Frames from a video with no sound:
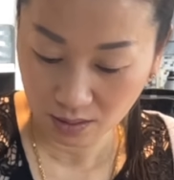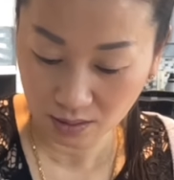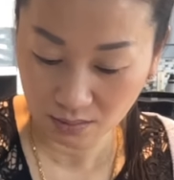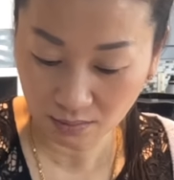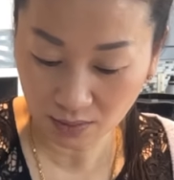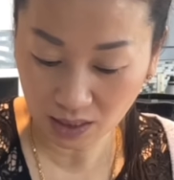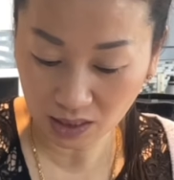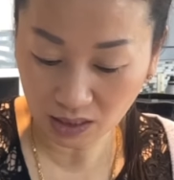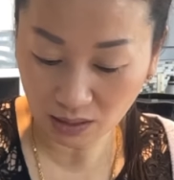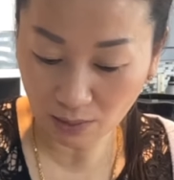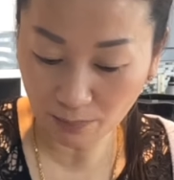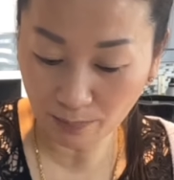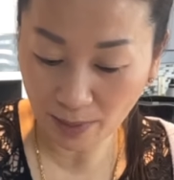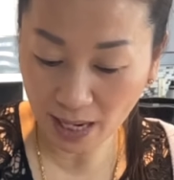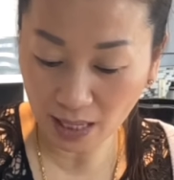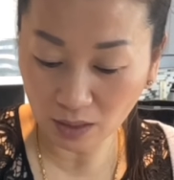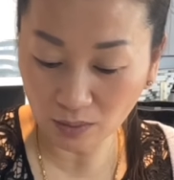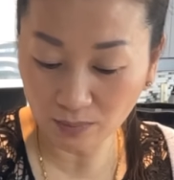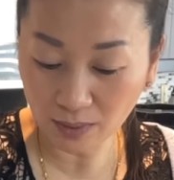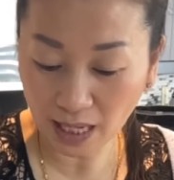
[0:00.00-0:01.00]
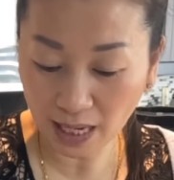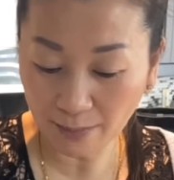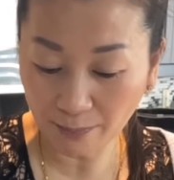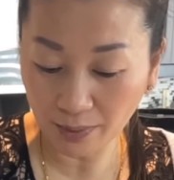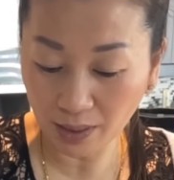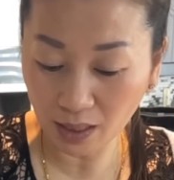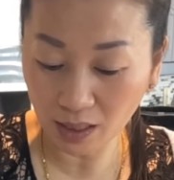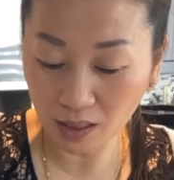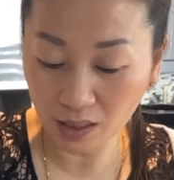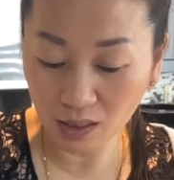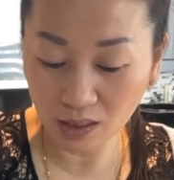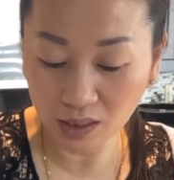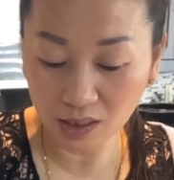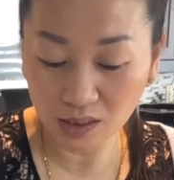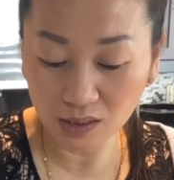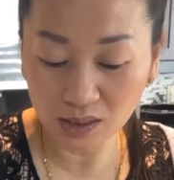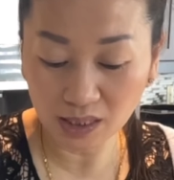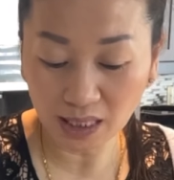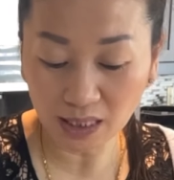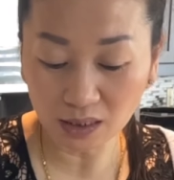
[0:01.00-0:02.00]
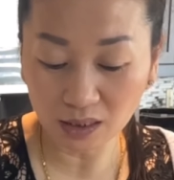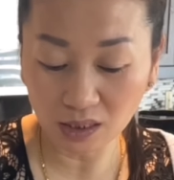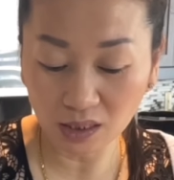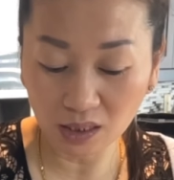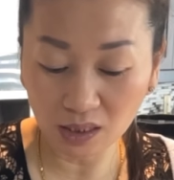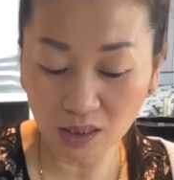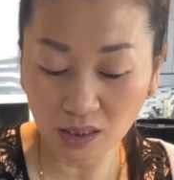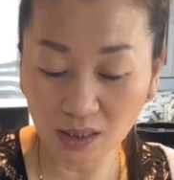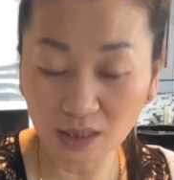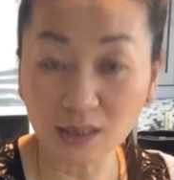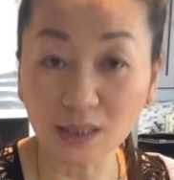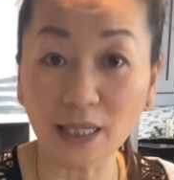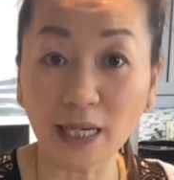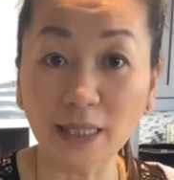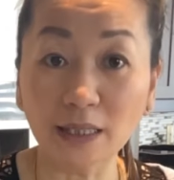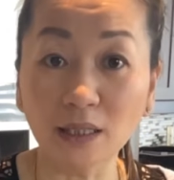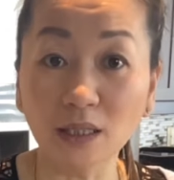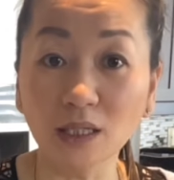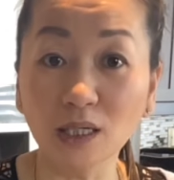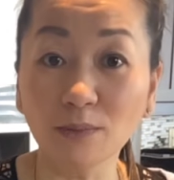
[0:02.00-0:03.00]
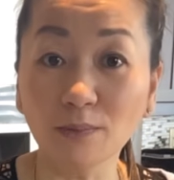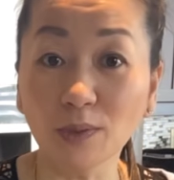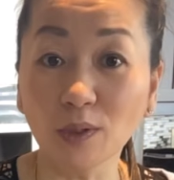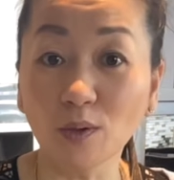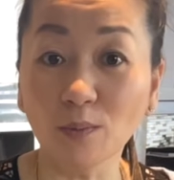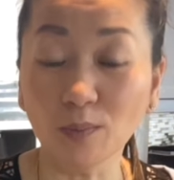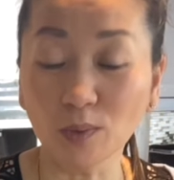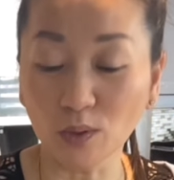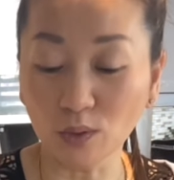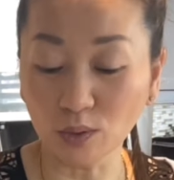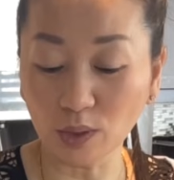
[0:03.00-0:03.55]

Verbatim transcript: mà chắc là pa không thà pe cái linh chăn ti linh sẽ đẩy đây mà nó